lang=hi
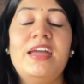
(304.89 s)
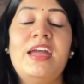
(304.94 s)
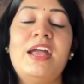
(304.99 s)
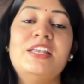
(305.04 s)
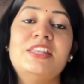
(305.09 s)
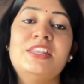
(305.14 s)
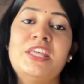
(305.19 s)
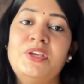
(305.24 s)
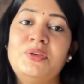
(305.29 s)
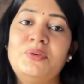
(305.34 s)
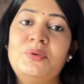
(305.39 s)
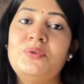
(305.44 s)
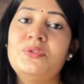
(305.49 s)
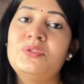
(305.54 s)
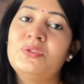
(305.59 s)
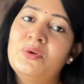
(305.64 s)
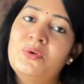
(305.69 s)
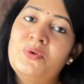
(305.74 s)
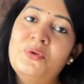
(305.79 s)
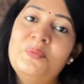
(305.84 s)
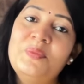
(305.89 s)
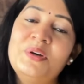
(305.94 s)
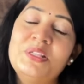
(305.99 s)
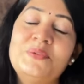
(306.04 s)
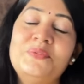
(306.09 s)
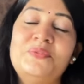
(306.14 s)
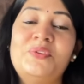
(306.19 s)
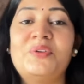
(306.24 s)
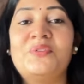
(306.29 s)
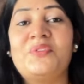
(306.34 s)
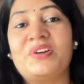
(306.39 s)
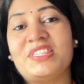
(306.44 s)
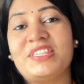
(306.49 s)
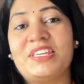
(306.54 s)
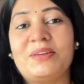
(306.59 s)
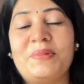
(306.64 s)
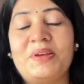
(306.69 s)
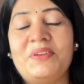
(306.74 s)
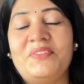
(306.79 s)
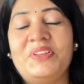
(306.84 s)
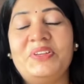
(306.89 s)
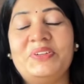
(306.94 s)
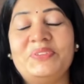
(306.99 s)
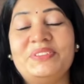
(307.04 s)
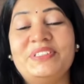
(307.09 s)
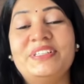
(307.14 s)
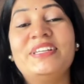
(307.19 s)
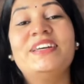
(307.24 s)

एंड थैंक यू सो मच फॉर वॉचिंग माई वीडियो